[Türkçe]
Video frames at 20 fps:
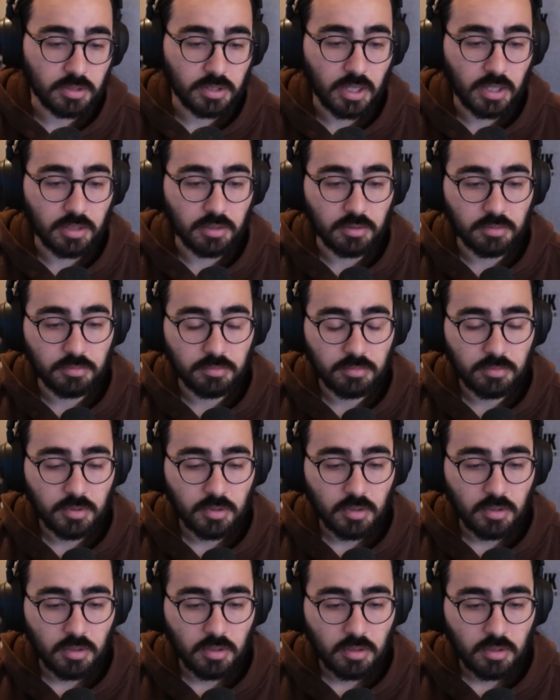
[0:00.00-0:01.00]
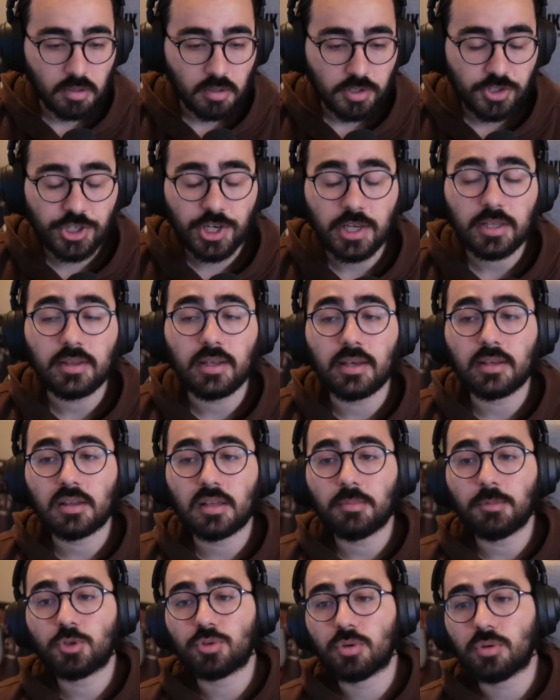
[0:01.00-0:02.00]
Yani şey
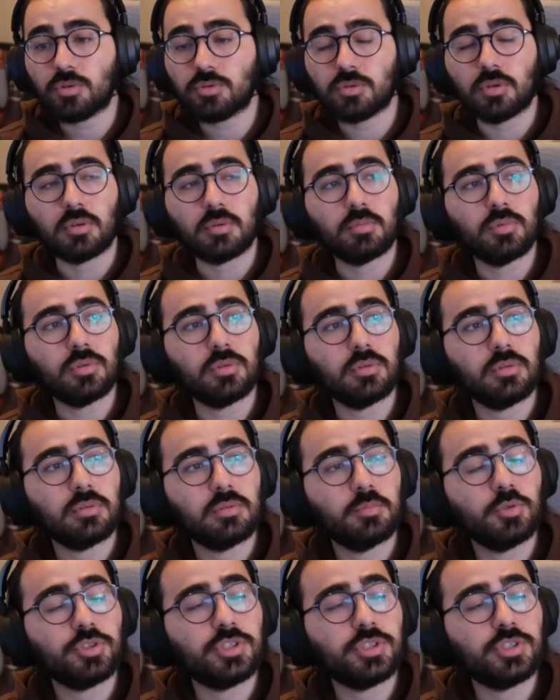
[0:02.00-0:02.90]
denklemi çok zor. Bu bu